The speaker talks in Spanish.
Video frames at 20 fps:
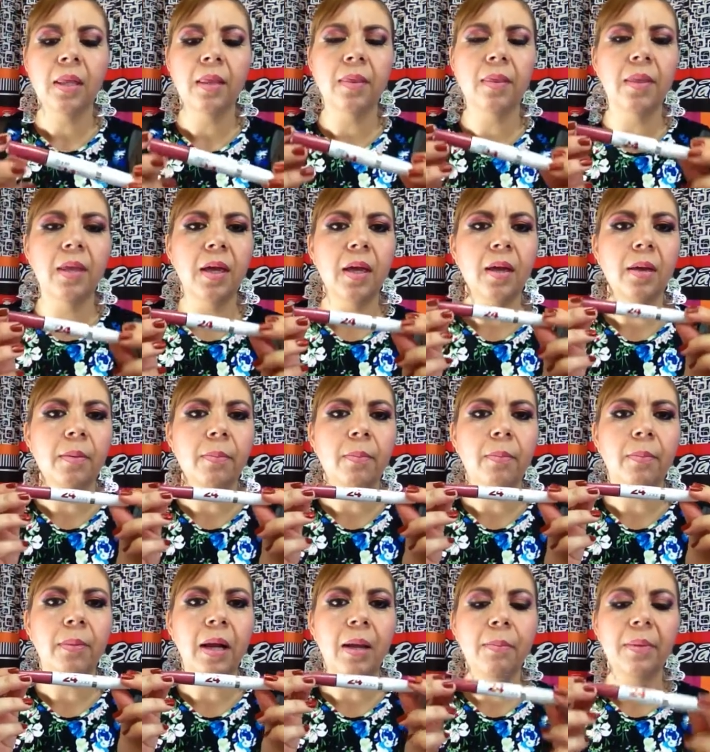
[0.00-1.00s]

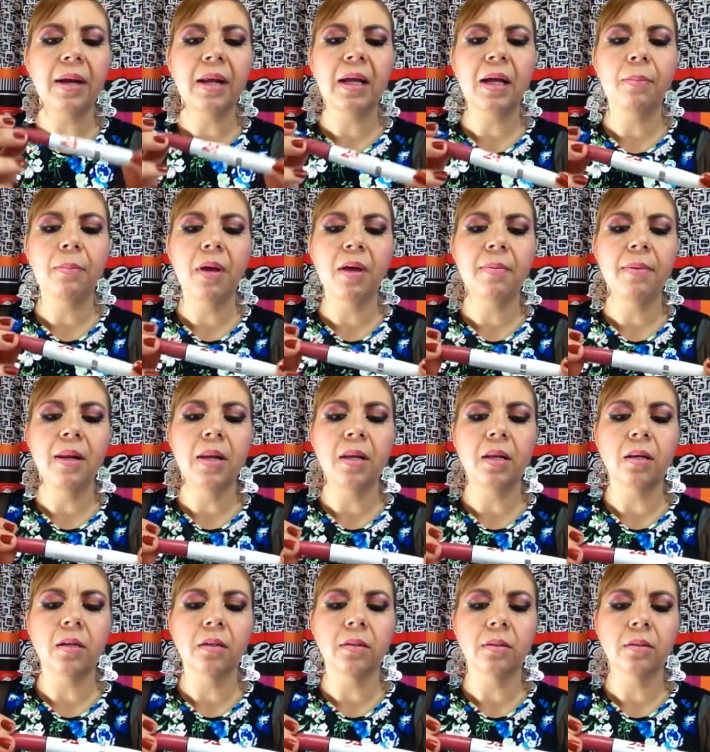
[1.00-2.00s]
de la marca
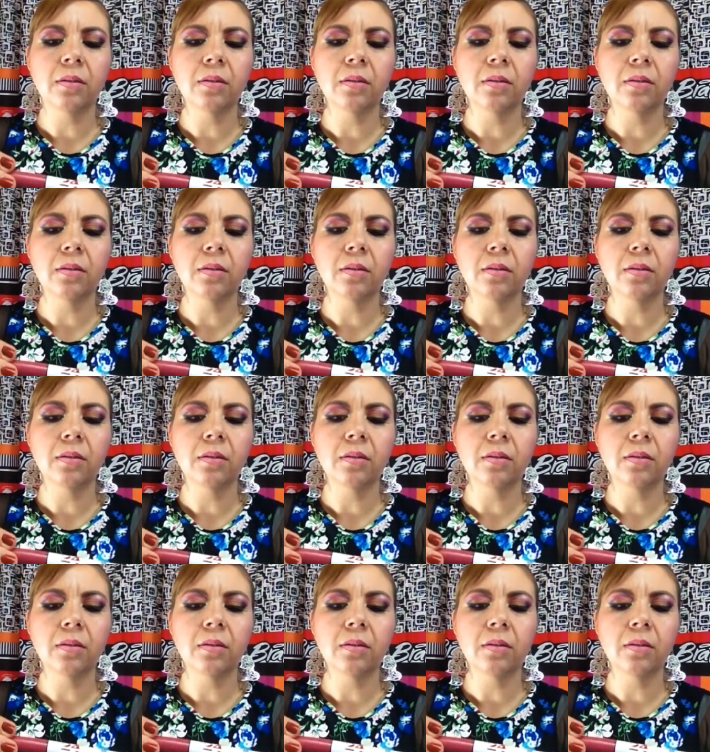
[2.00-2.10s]
Maybelline.